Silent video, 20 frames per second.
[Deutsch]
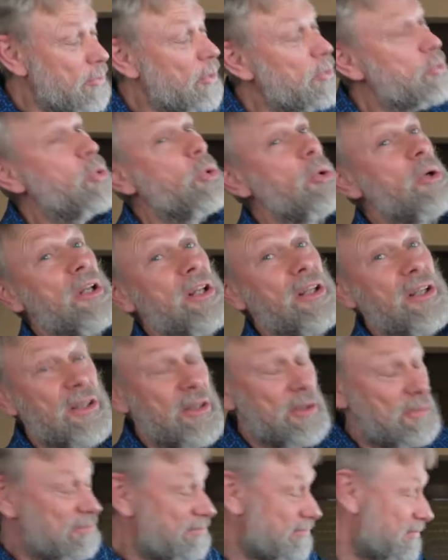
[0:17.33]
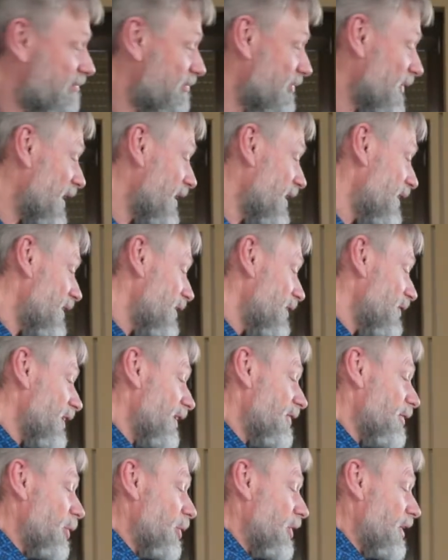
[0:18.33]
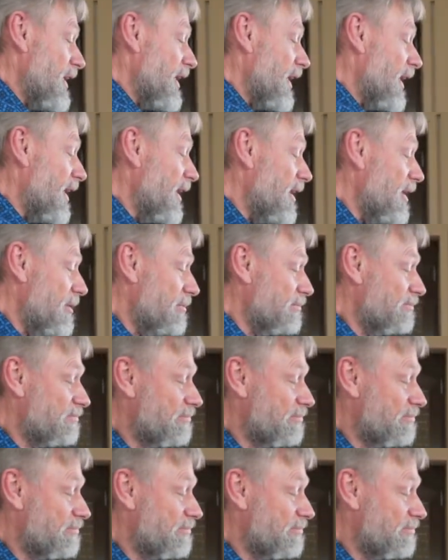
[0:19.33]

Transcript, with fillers: Natürlich das Original